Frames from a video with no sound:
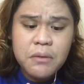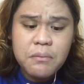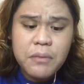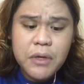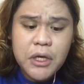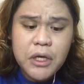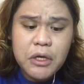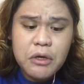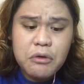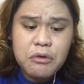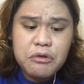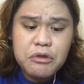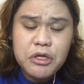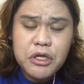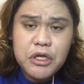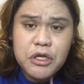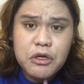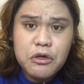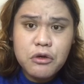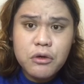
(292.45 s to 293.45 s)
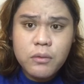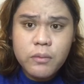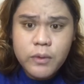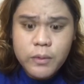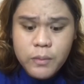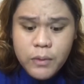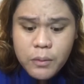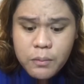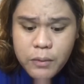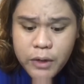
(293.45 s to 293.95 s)
Pero hindi niya na-cover
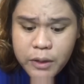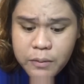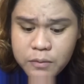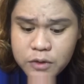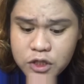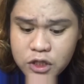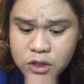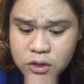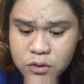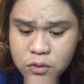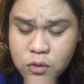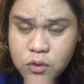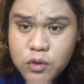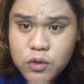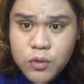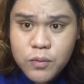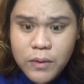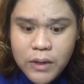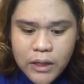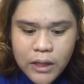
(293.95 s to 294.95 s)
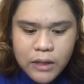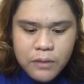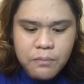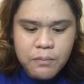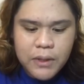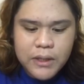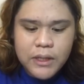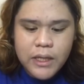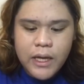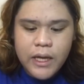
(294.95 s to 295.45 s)
mga blemishes ko. So mag-add
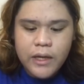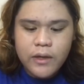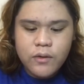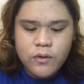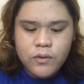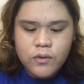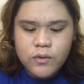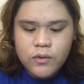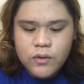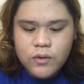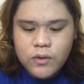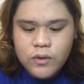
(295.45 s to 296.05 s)
pa tayo.